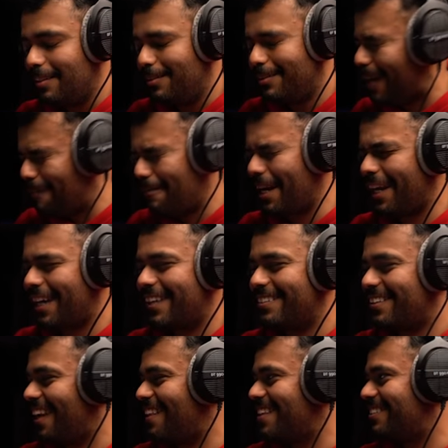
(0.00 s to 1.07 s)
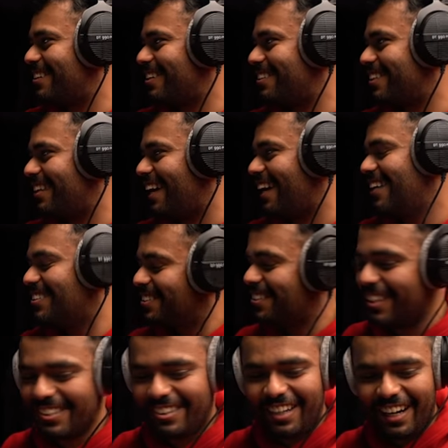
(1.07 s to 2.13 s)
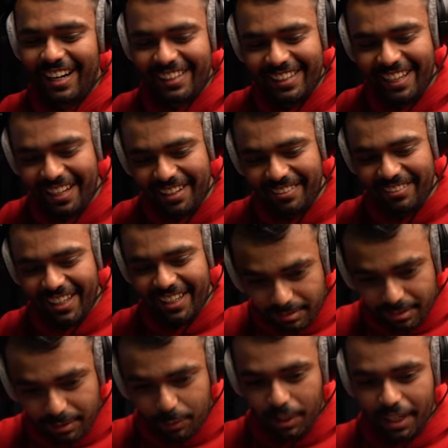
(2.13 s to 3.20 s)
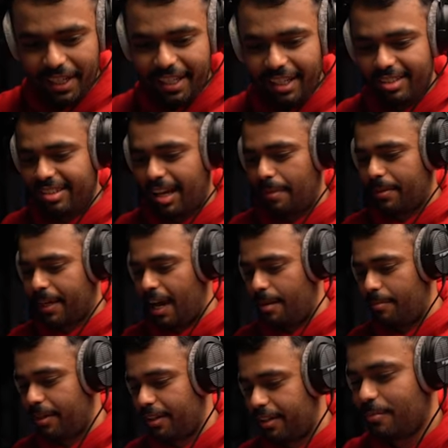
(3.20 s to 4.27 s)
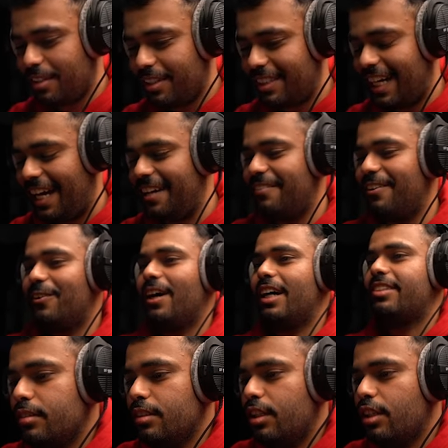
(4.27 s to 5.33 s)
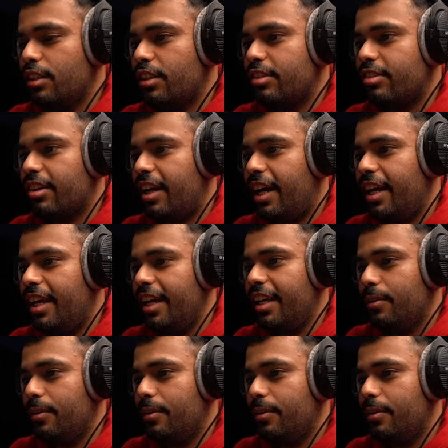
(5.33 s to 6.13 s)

لا مركز هذه سلسله سلسله لا تخربها ورني الحساب كامل جاني في الواتس اتصل علي